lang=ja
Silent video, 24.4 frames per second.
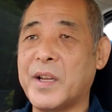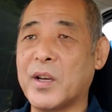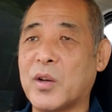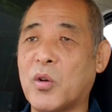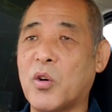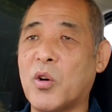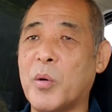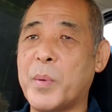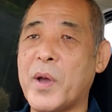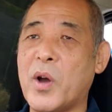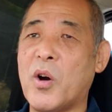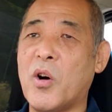ね、
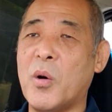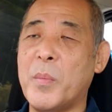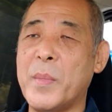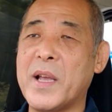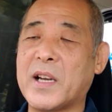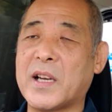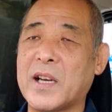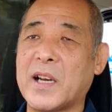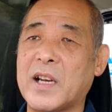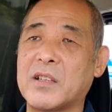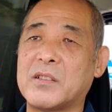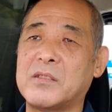神戸方
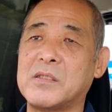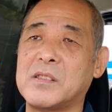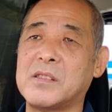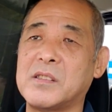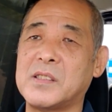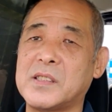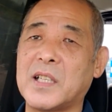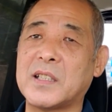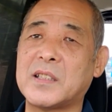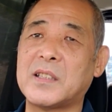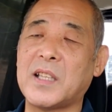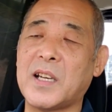面から来る
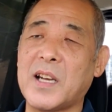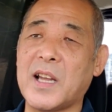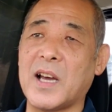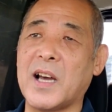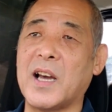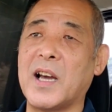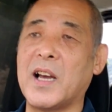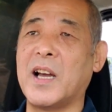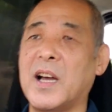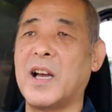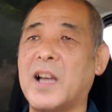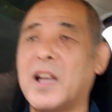んだった
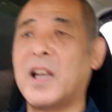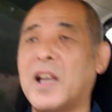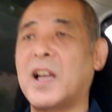ら、